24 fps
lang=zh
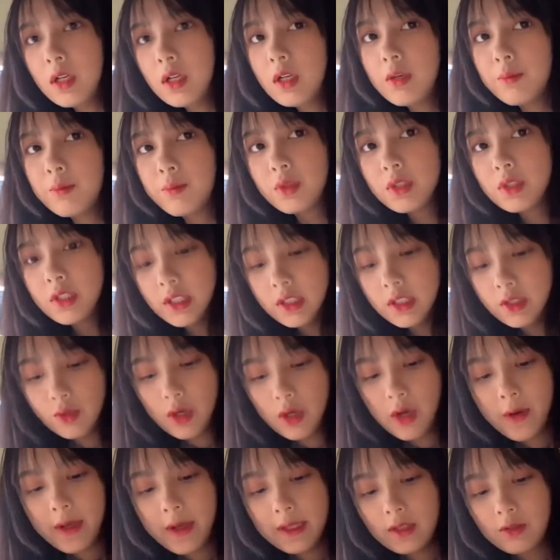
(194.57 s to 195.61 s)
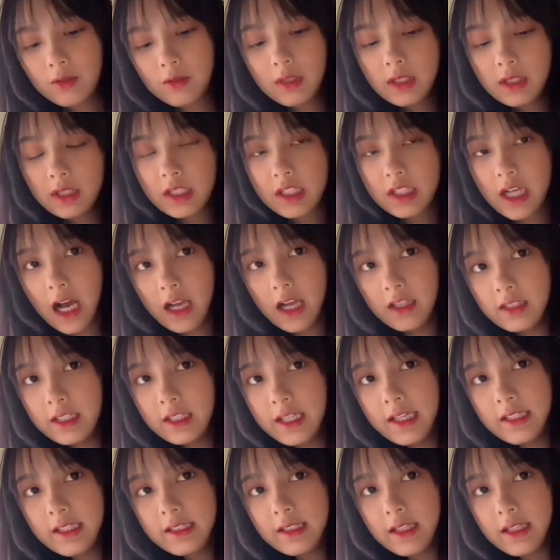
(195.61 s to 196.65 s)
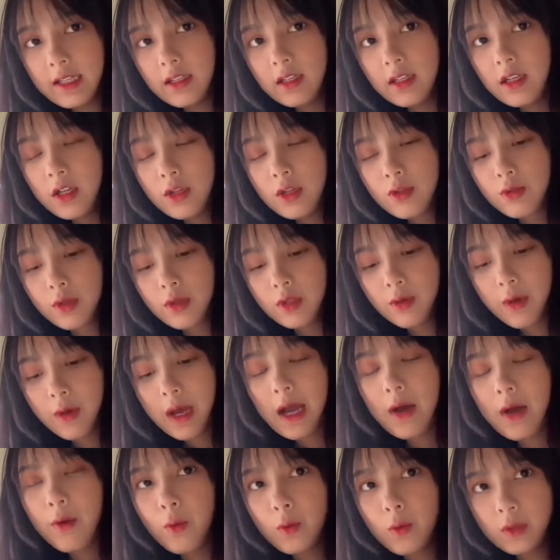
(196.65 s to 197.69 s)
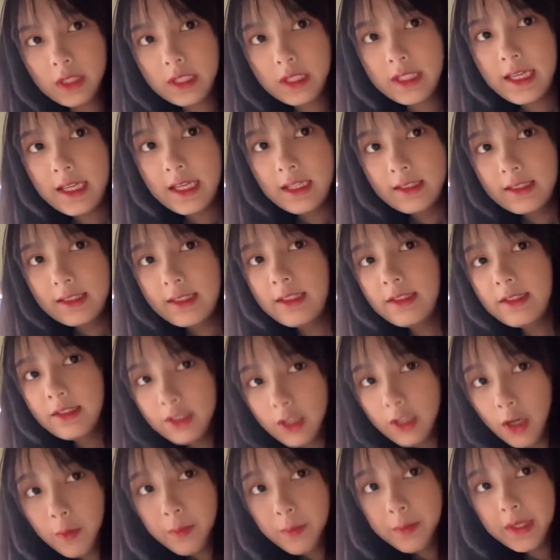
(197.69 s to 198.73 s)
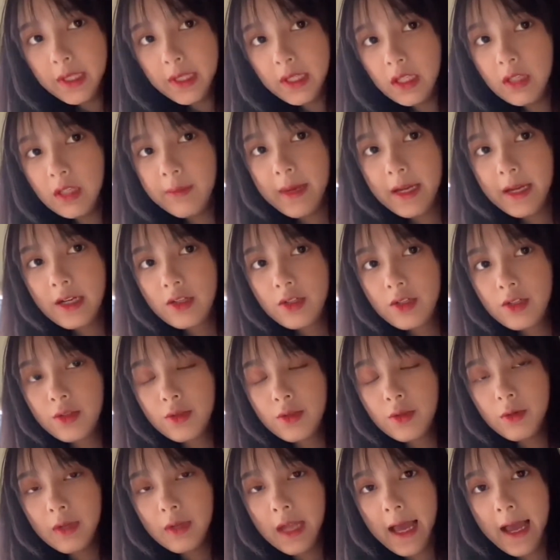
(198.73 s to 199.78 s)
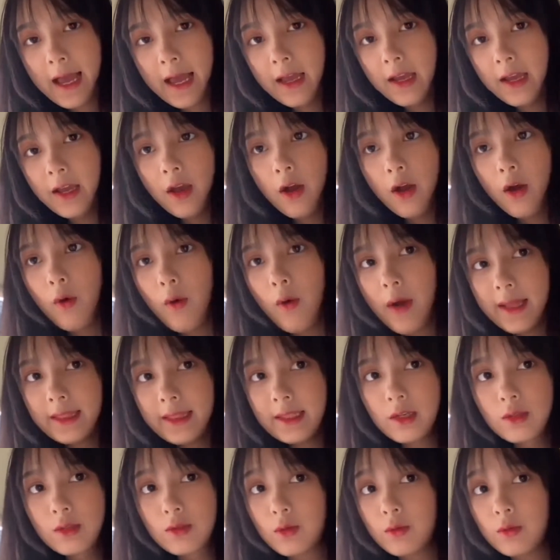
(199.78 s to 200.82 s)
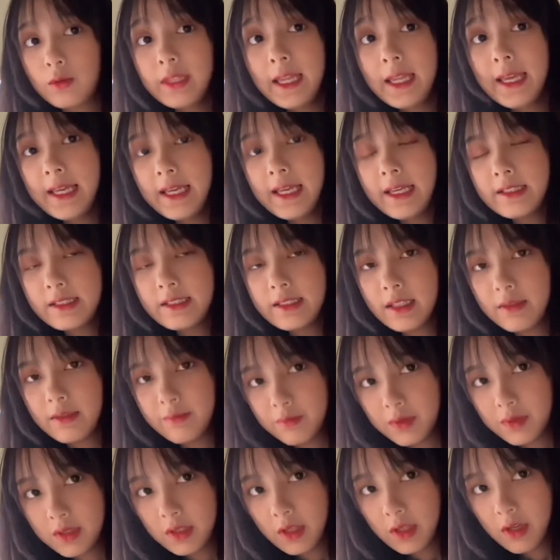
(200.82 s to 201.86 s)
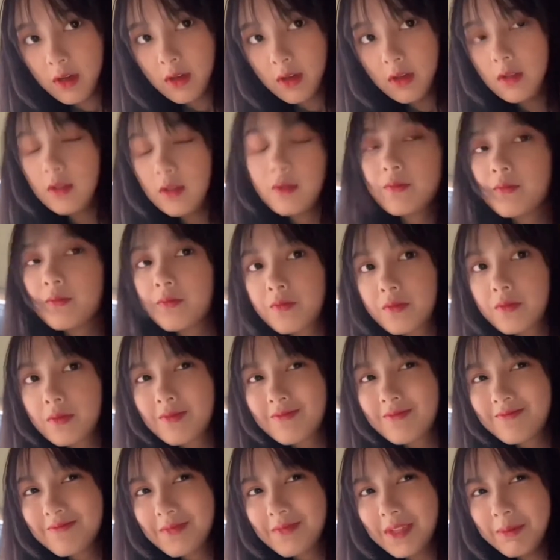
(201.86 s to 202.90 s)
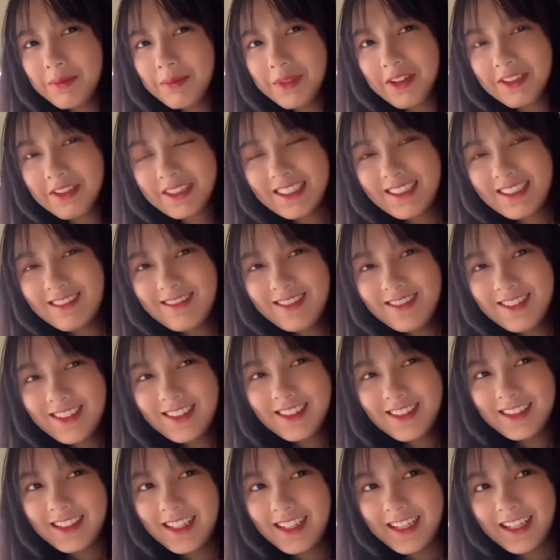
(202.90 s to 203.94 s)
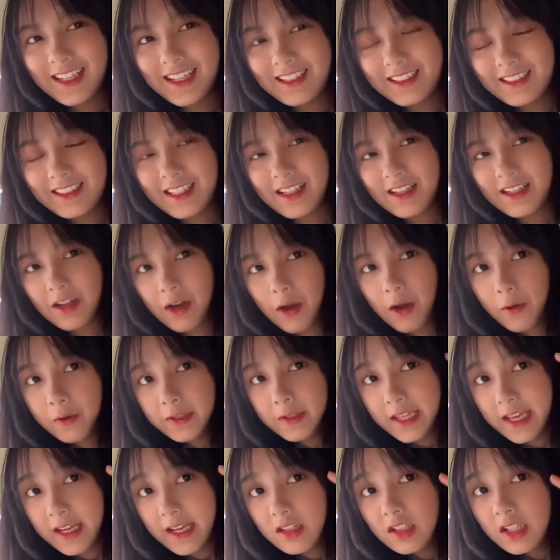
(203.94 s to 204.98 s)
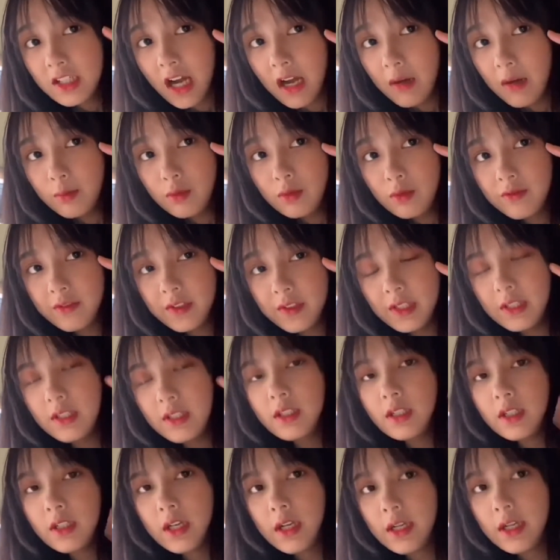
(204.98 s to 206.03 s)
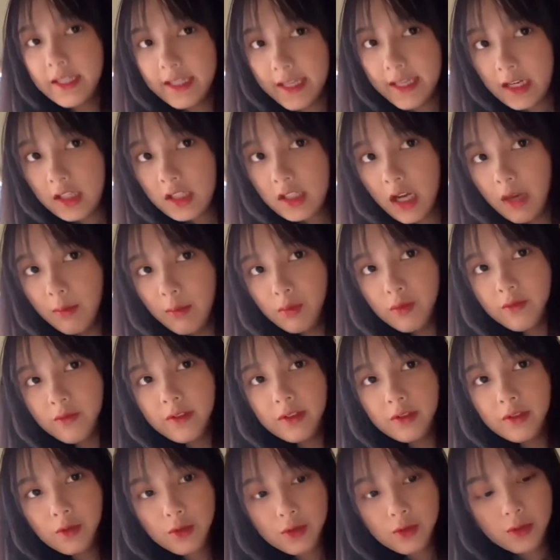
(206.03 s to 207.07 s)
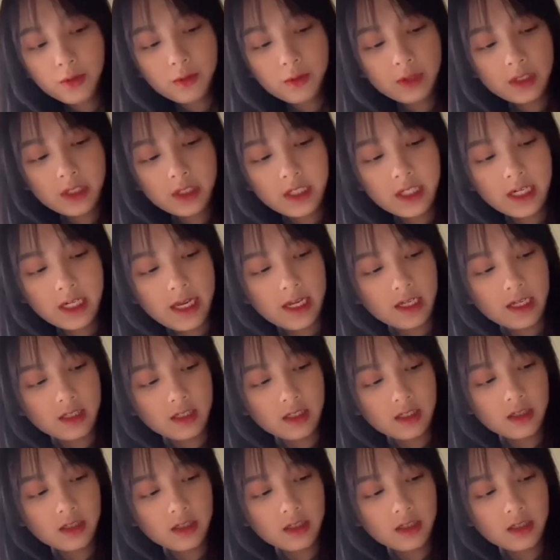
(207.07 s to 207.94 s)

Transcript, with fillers: 不是很喜欢画那种很长的眼线，所以的话，我的眼线胶笔一般是用来画那种内眼线，比较比较心机的内眼线，然后延长部分。延长部分就是用的这两个，